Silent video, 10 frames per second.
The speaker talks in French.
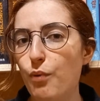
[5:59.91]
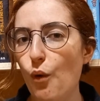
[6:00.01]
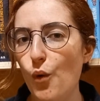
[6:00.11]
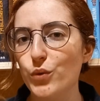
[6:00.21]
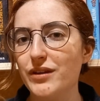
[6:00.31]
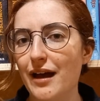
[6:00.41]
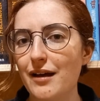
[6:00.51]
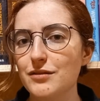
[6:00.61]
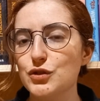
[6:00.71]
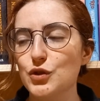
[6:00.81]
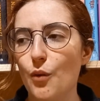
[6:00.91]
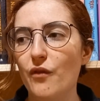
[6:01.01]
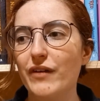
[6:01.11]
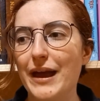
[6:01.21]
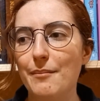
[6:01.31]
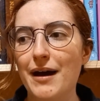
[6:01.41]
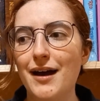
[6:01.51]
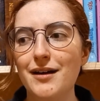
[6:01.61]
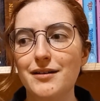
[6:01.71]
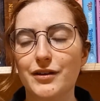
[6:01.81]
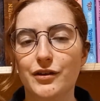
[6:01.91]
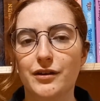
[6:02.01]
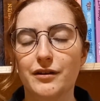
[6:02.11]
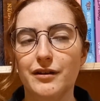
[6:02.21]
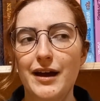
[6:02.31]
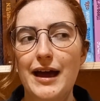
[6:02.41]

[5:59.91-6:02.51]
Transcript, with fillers: pour autant, sont vraiment euh,